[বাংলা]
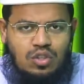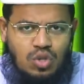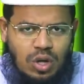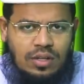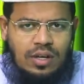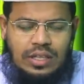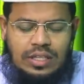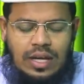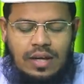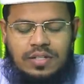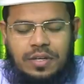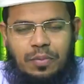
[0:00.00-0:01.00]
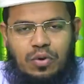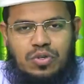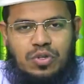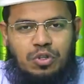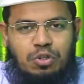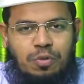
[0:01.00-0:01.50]
যথারীতি আজকে
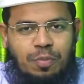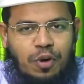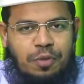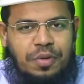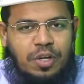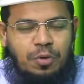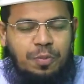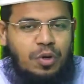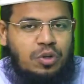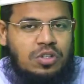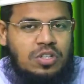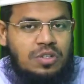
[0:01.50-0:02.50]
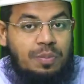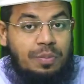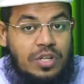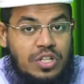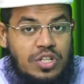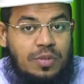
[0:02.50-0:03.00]
প্রশ্নোত্তর পর্বেও মোট
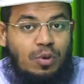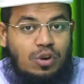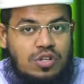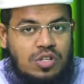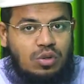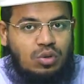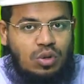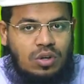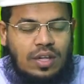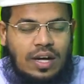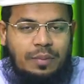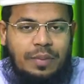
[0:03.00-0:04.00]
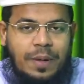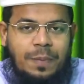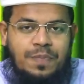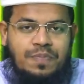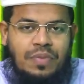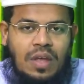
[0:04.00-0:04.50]
বিশটি প্রশ্নের উত্তর থাকবে
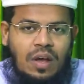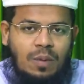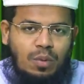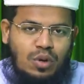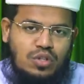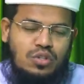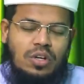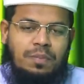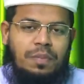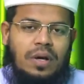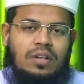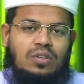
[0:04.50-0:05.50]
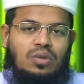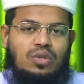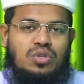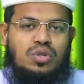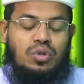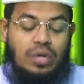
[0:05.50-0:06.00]
প্রশ্ন নম্বর
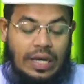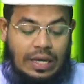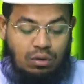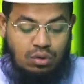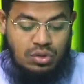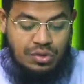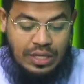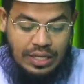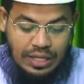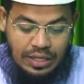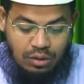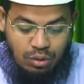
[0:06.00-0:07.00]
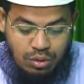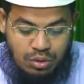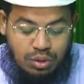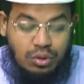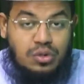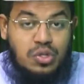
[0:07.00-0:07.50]
দুইশো একুশ থেকে
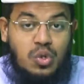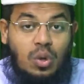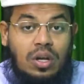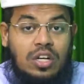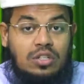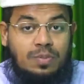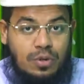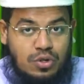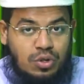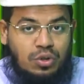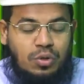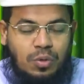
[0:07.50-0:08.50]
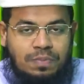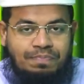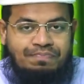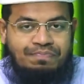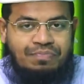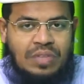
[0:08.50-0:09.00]
দুইশো চল্লিশ পর্যন্ত
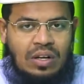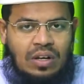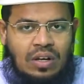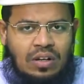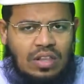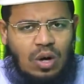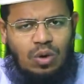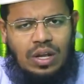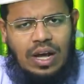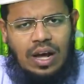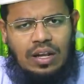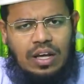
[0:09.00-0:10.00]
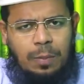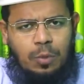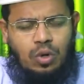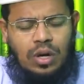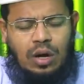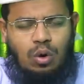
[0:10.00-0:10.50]
তাহলে
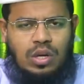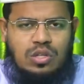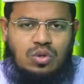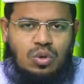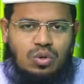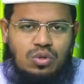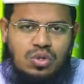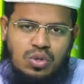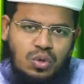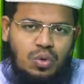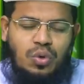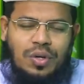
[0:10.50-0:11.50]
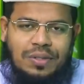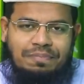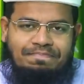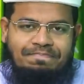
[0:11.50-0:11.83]
কালক্ষেপণ না করে চলুন শুরু করি